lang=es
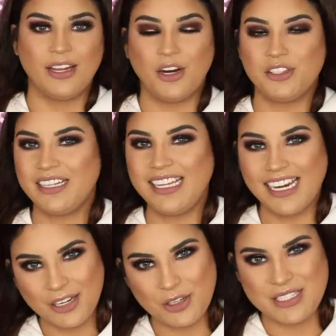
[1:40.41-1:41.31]
Otra de
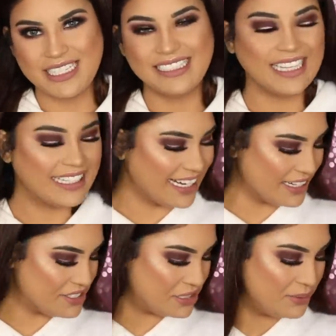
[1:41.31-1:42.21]
las cositas que
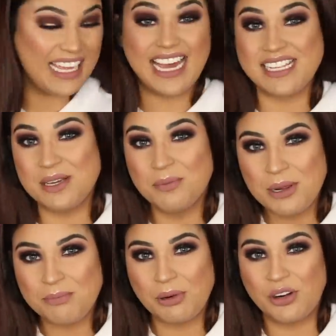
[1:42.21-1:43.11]
recibí hace
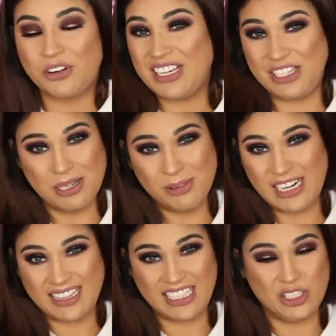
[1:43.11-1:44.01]
muy poco y como
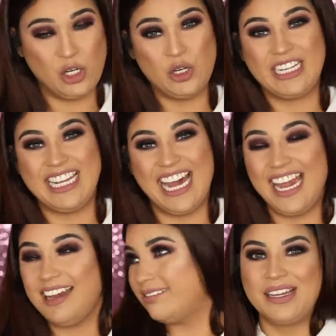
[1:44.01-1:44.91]
les digo,
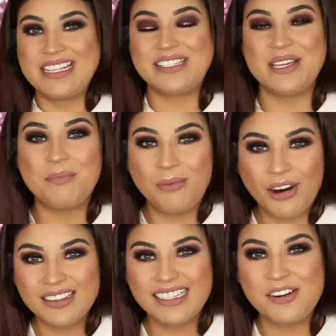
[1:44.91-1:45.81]
L'Oreal se
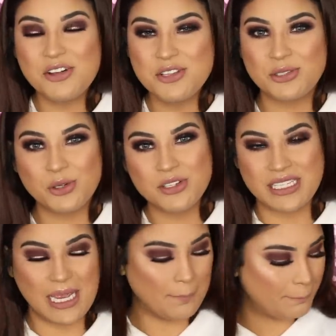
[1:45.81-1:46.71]
bota con sus
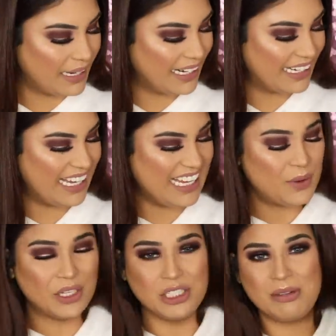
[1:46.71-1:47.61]
empaques y
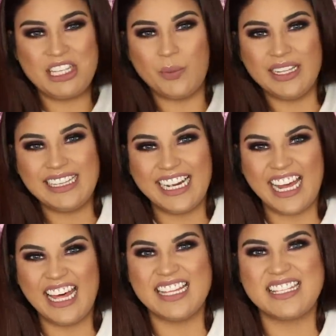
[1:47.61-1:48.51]
cuando me llegó esta
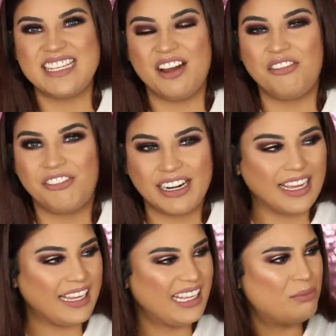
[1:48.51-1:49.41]
caja decía
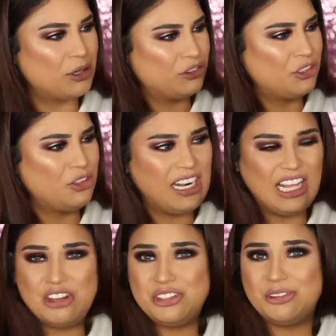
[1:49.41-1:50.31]
frágil por todos
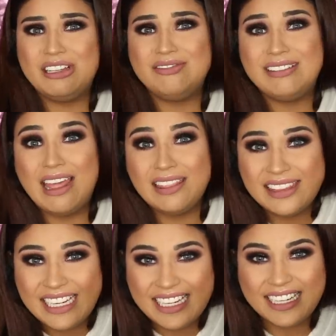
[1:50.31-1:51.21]
lados, yo no
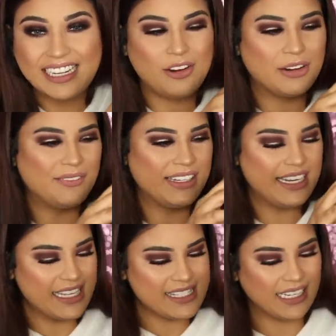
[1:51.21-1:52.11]
entendía qué era lo que venía
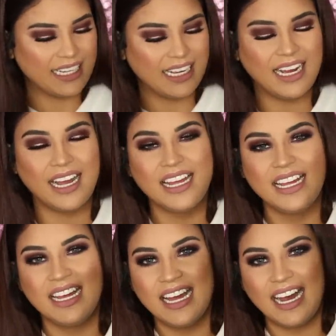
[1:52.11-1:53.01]
en esa caja
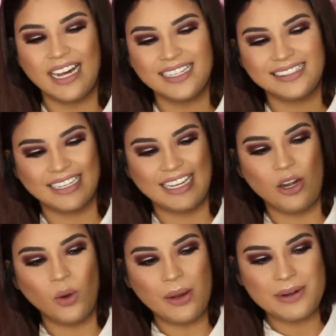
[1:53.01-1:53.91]
hasta que
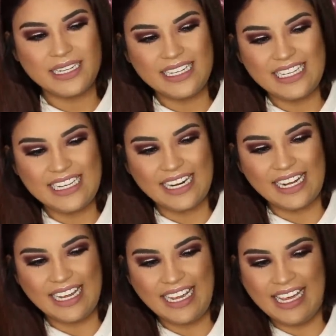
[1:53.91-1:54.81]
lo abrí y
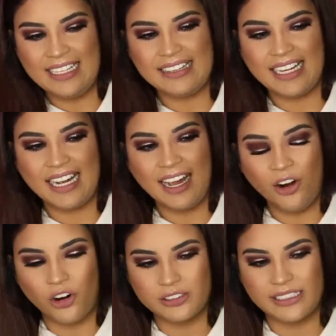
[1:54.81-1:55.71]
era esta
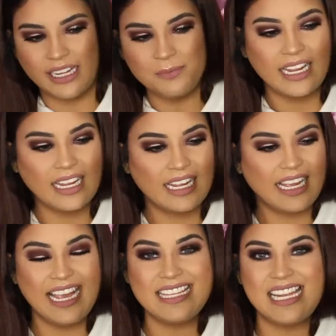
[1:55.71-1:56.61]
cajota
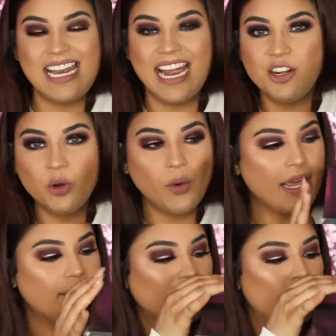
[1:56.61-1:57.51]
que es la
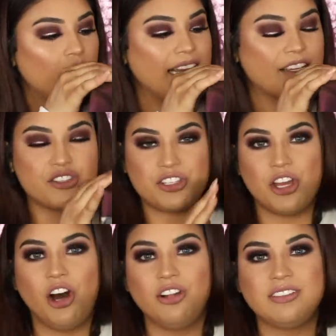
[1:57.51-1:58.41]
nueva
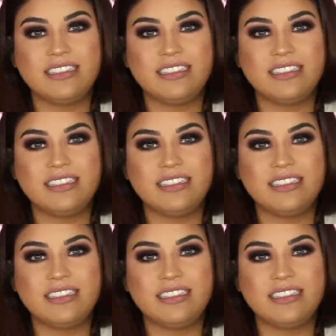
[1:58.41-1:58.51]
colección